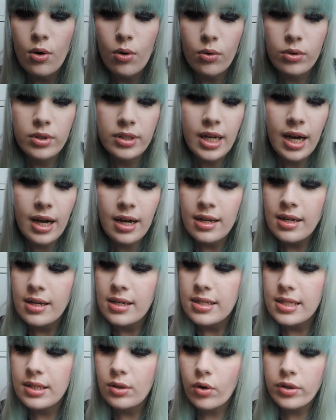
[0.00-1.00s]
Und ja,
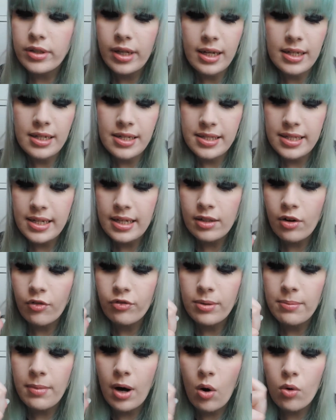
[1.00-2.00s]
sie neutralisiert
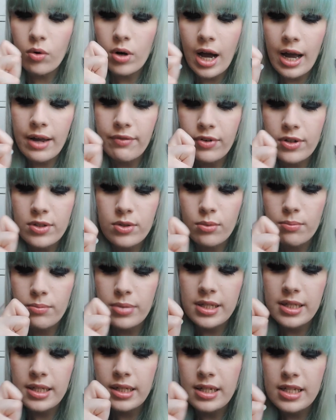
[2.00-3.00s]
auf dem Auge einfach so ein
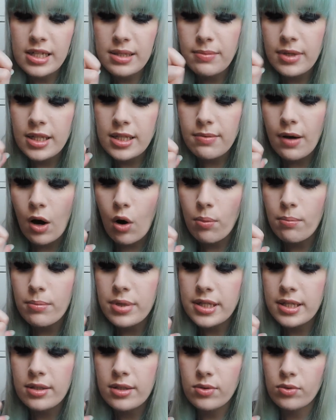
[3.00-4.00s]
bisschen. Ist mir zwar auch ein
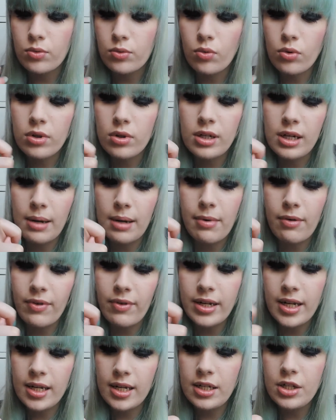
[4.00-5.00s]
bisschen zu dunkel, aber
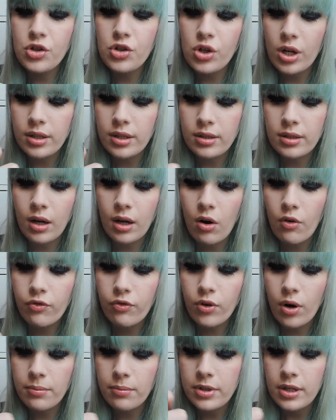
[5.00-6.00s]
wenn der Lidschatten
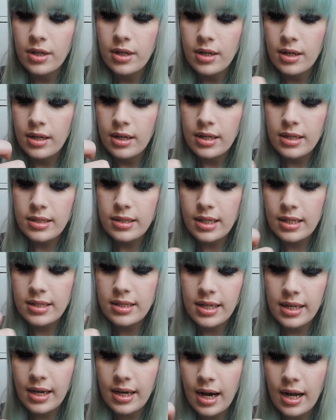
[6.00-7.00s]
draufkommt, ist
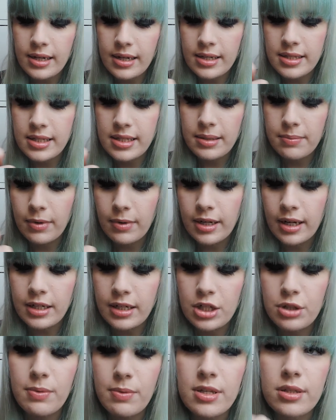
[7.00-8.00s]
das egal, das sieht man
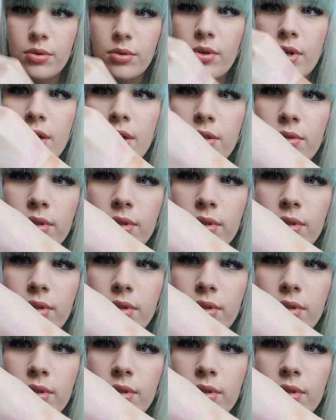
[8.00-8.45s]
dann nicht mehr so.